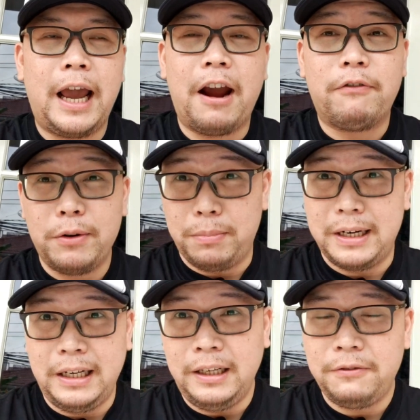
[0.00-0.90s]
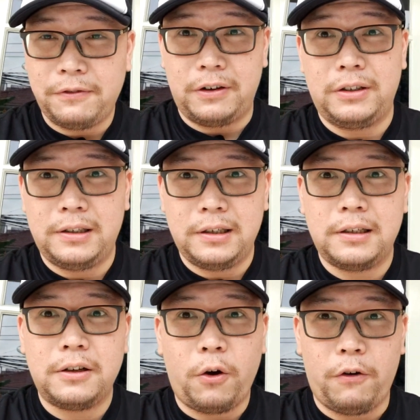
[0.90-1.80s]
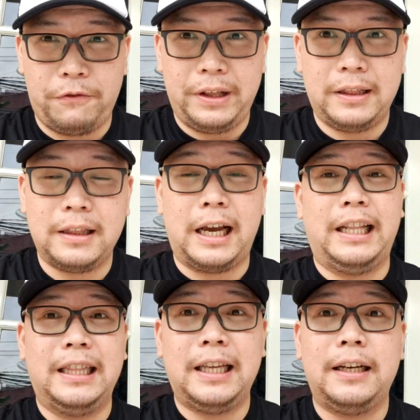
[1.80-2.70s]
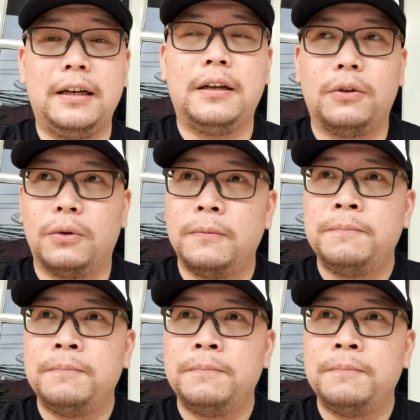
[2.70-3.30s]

everybody versus COVID-19 gitu